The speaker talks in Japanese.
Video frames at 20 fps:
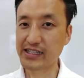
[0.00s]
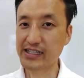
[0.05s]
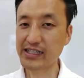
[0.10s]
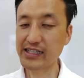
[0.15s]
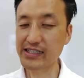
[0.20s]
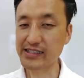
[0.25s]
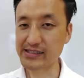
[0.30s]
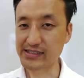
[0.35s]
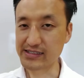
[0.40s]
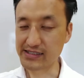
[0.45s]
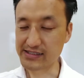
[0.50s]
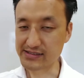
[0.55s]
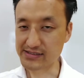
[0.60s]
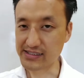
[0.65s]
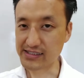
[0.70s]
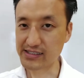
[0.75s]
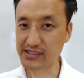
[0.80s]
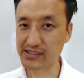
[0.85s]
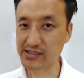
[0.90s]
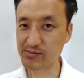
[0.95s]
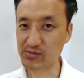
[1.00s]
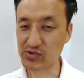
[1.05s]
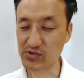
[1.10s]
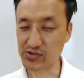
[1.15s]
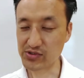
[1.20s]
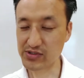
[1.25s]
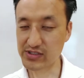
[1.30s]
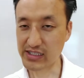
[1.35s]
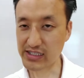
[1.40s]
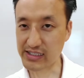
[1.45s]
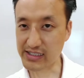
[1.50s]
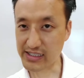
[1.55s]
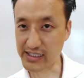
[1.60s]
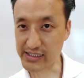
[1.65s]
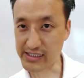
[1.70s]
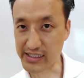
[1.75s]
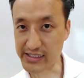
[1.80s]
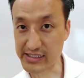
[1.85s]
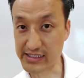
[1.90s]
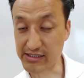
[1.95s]
かえってですね、もう床か
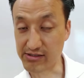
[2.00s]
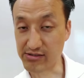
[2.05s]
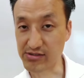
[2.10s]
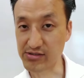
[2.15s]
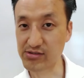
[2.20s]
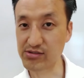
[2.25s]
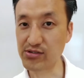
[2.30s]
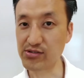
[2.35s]
ら何かを